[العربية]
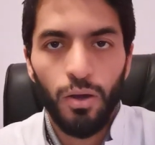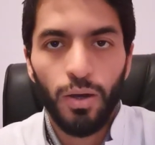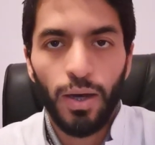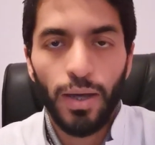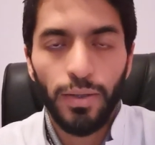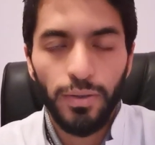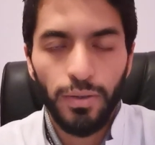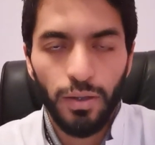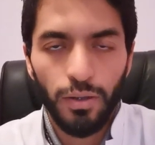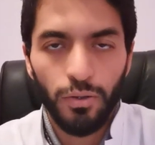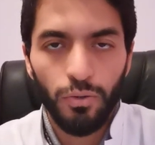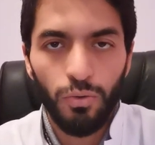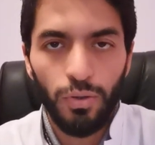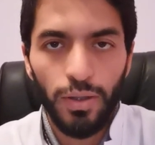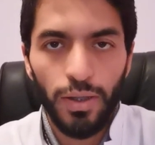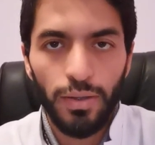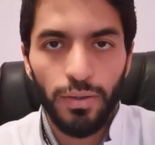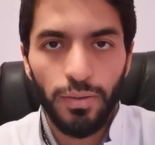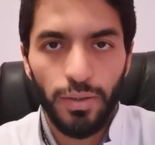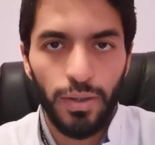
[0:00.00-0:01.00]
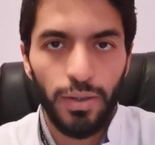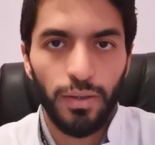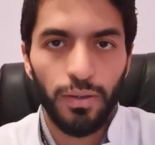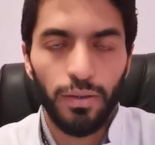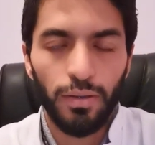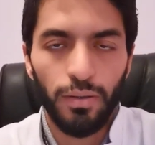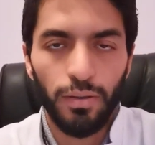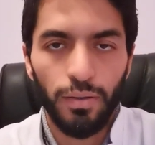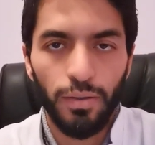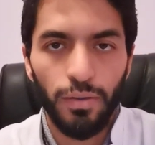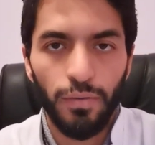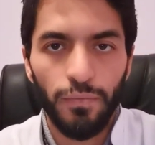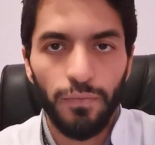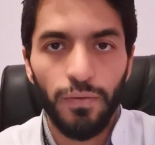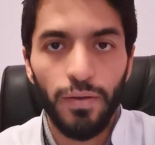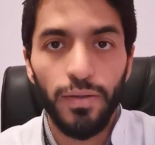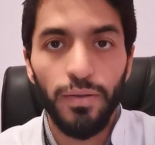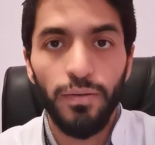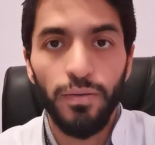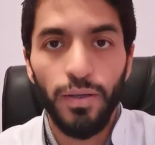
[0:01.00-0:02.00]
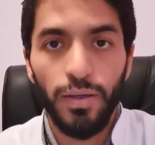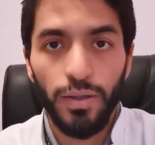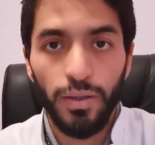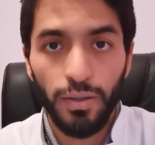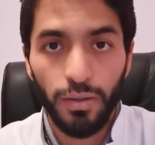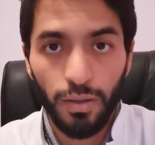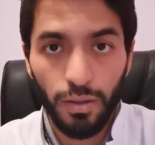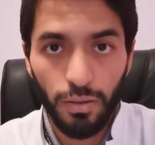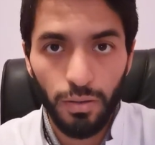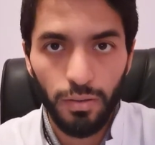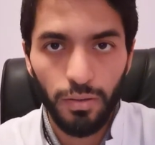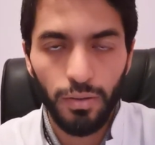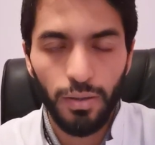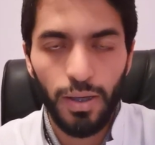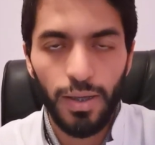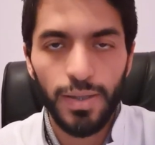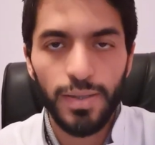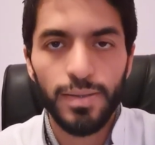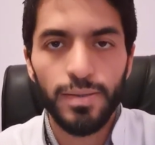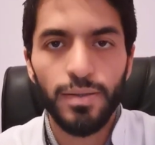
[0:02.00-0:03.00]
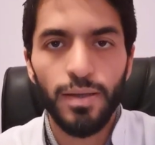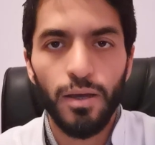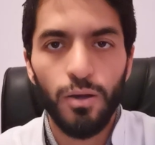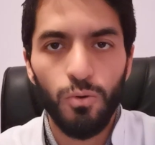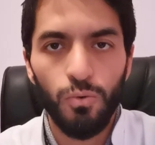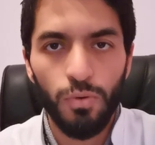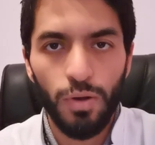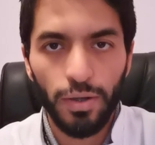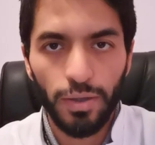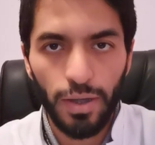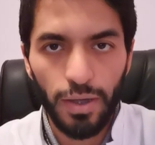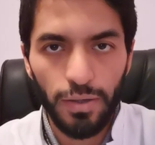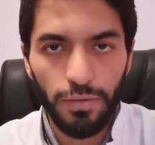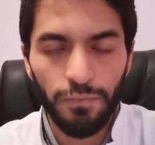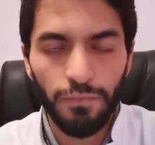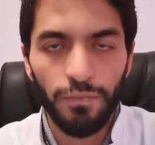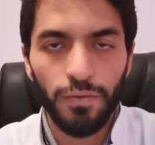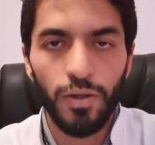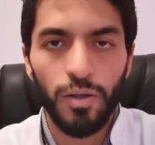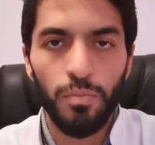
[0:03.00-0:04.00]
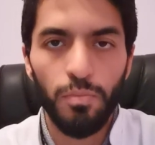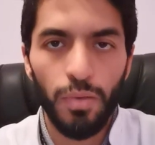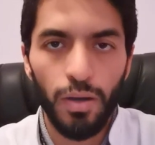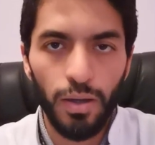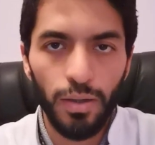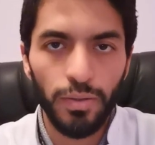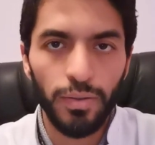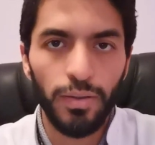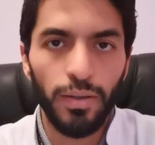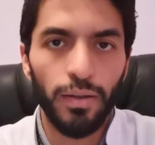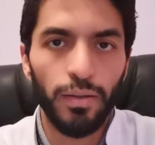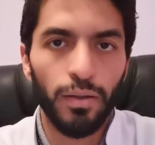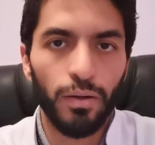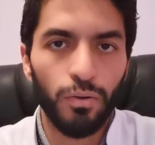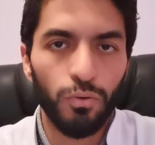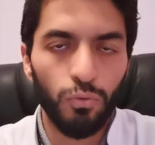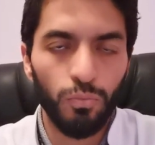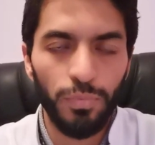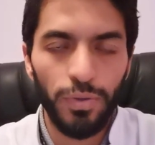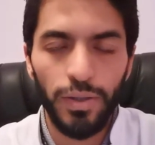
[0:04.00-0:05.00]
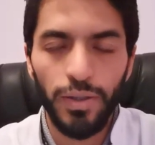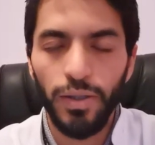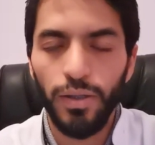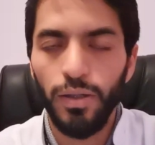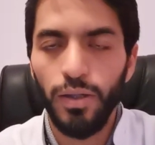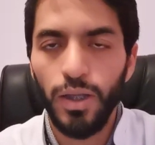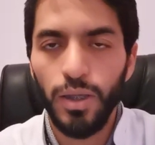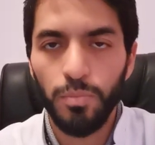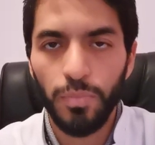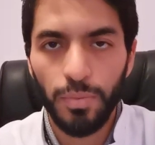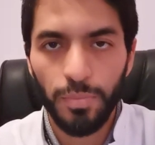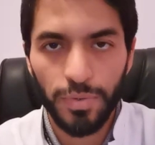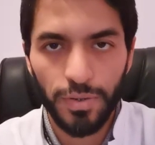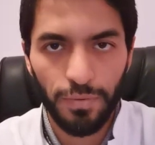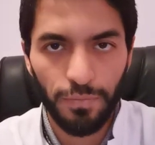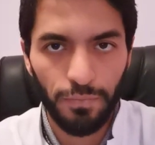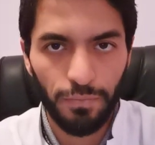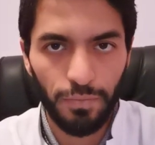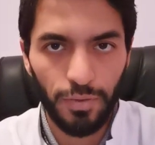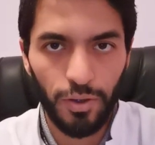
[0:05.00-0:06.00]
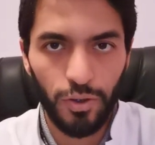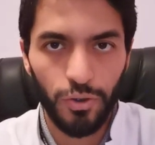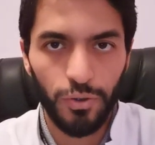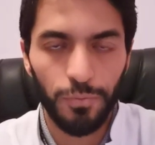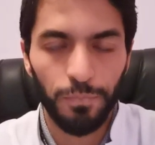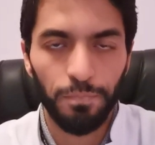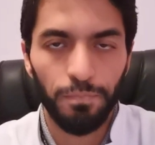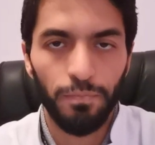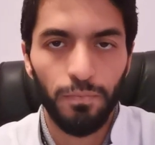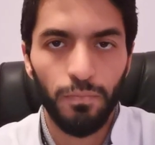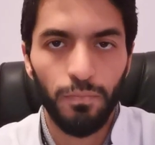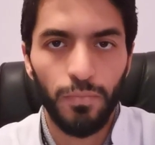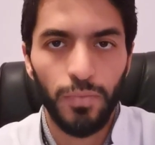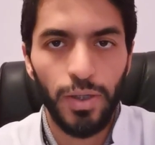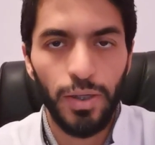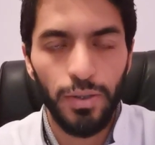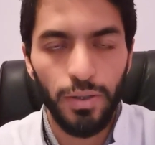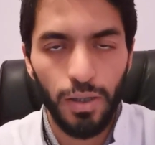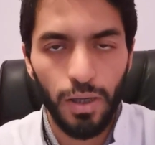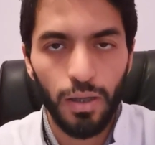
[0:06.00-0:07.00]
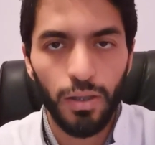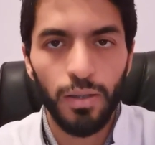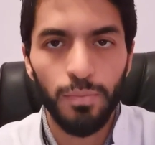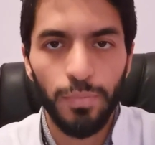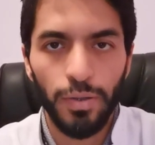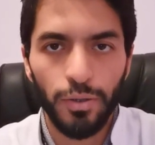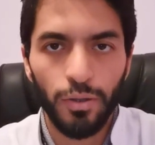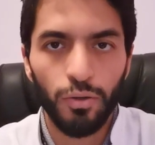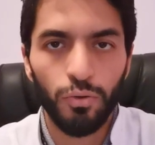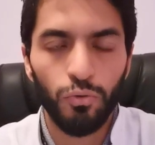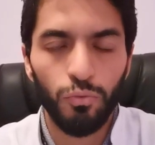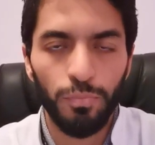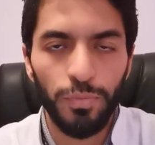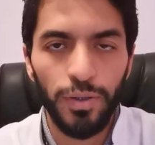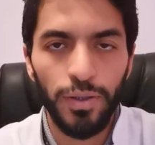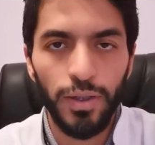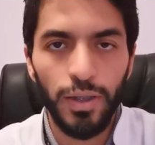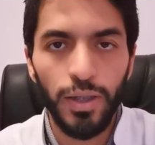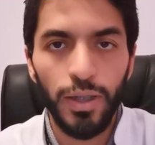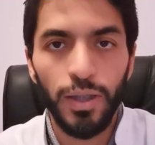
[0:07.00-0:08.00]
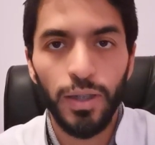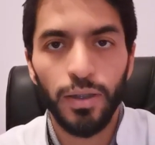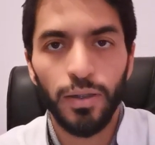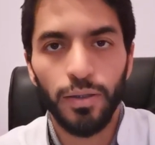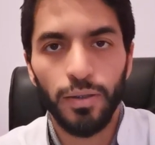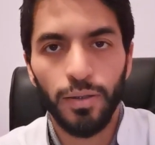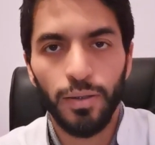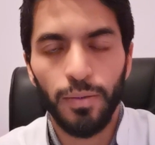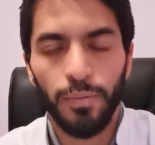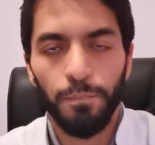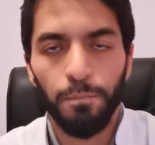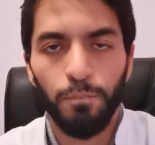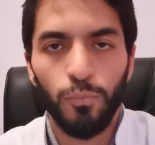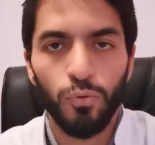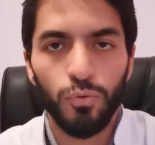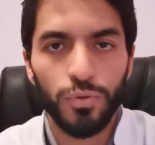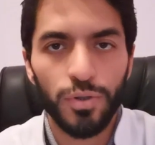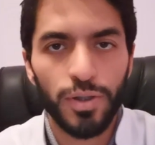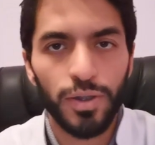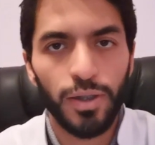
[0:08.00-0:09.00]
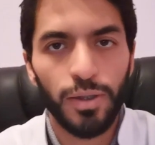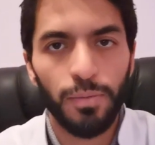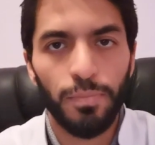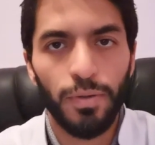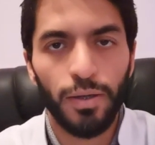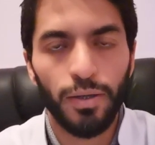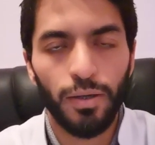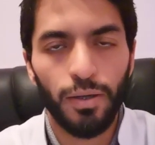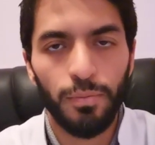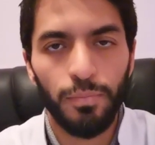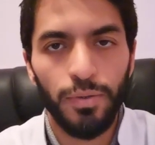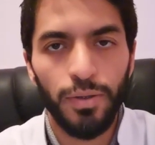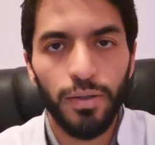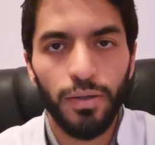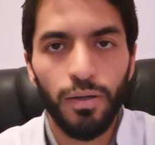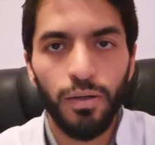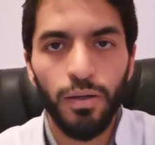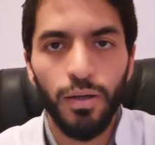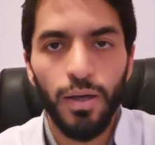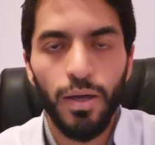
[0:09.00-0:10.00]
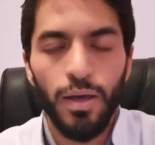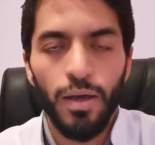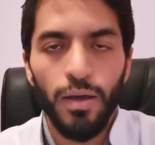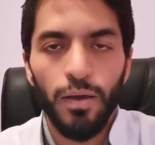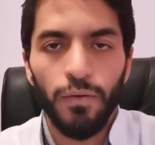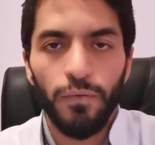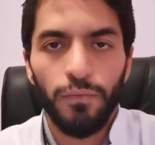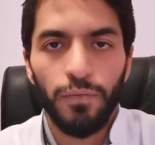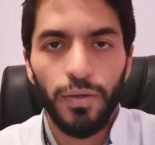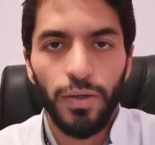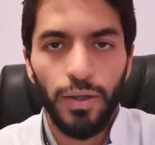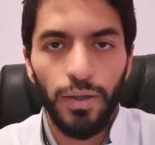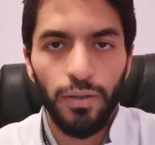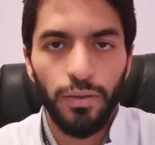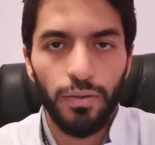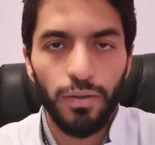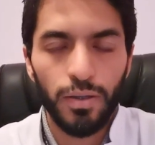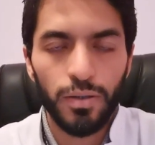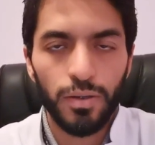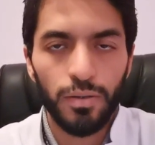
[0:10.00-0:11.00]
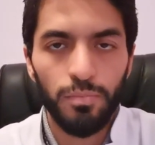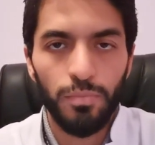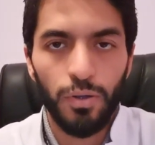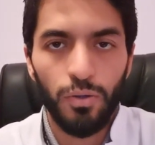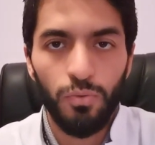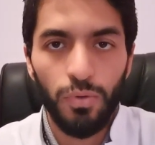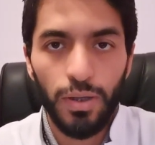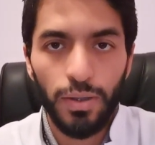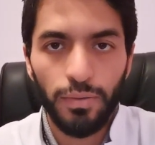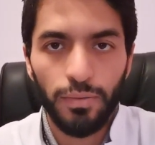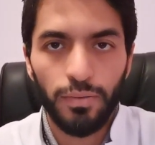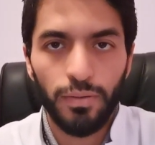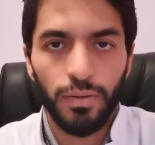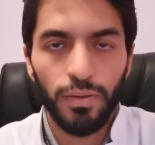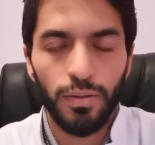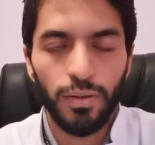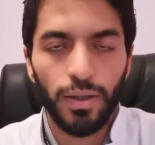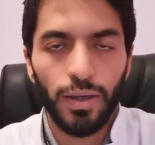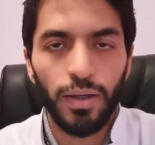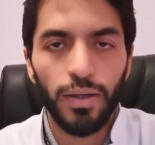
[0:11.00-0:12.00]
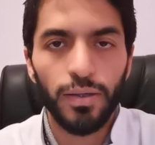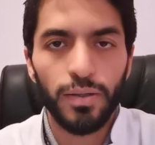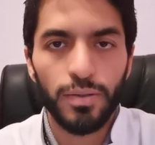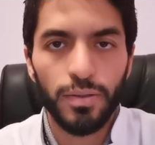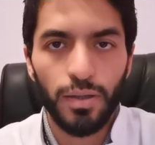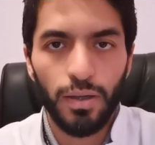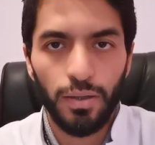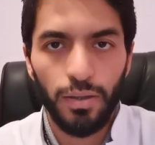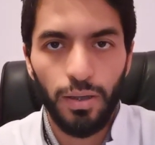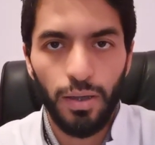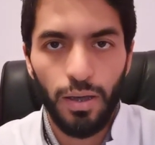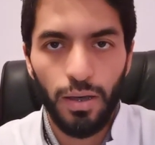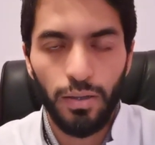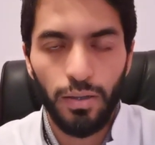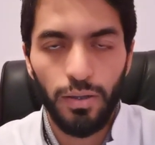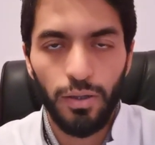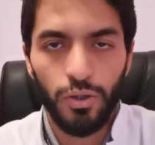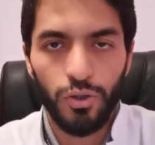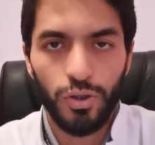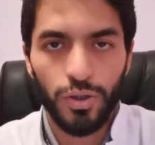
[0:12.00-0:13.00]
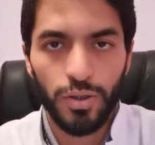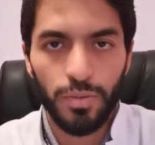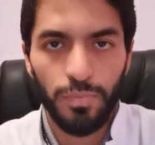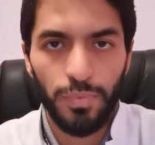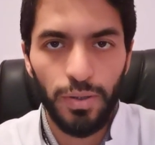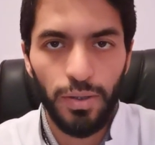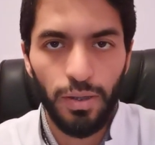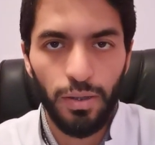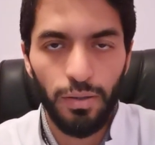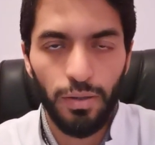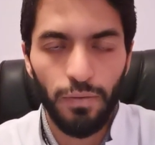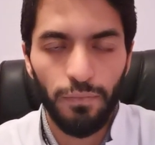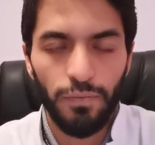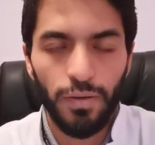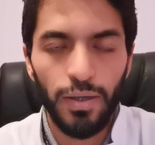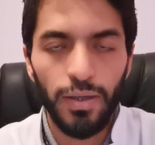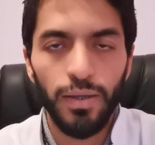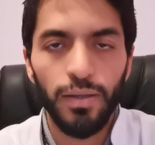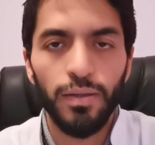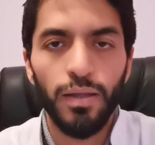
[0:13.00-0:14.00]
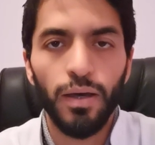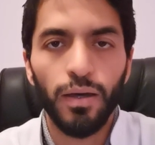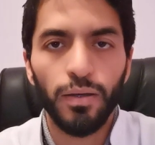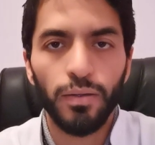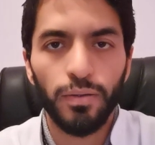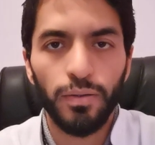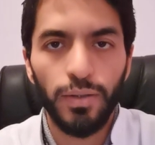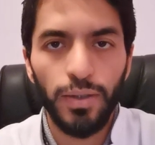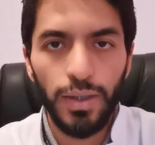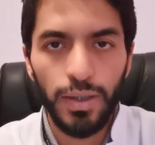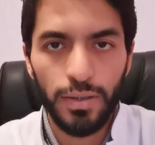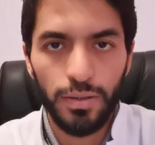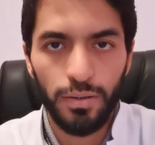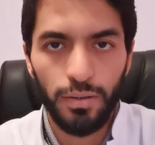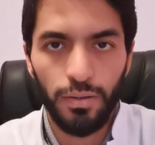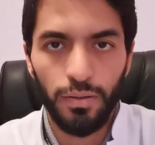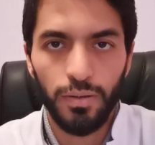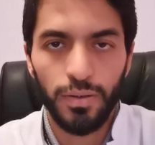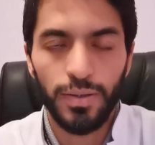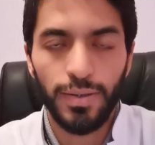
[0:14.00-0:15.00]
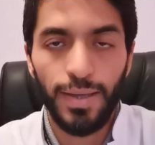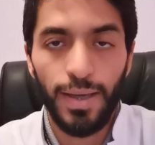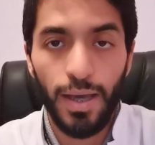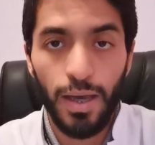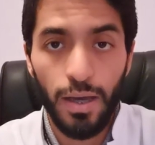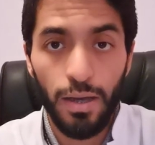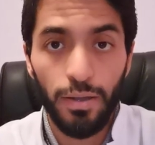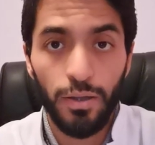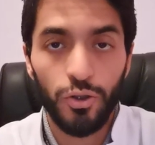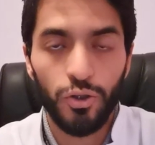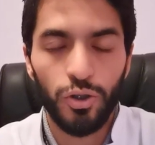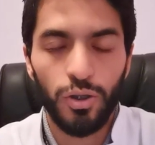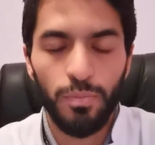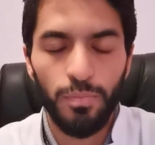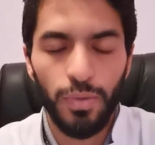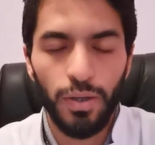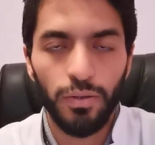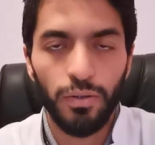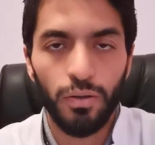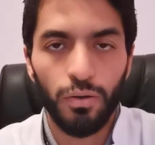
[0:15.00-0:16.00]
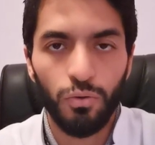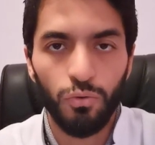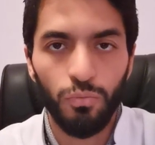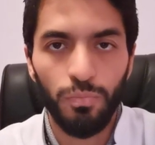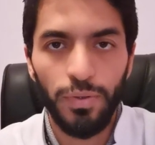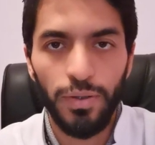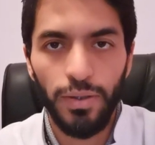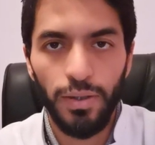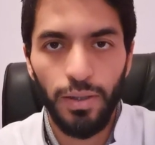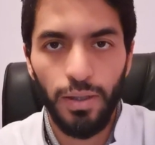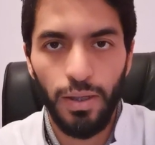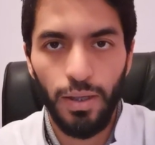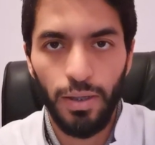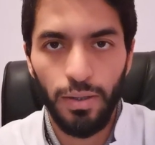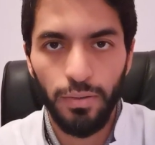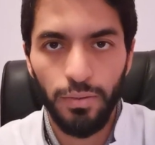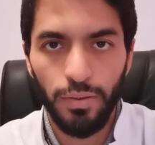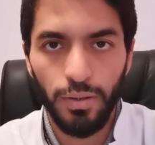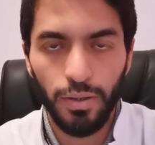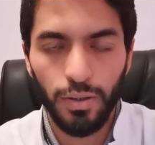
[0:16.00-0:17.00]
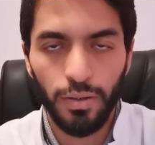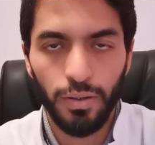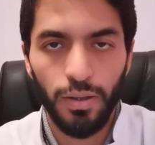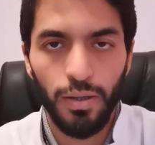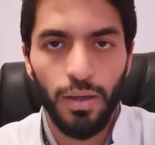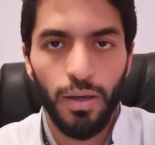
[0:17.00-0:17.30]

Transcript: غادي نهضروا على النيكل فالنيكل حتى هو كاين في الماء ديال الروبيني اللي ما مصفيش يعني هذا الماء الروبيني آه، مصيبه كبيره فيه عده مواد غير صالحه للجسم ديالنا فاذا قديتي تعالج الماده الروبيني اللي عندك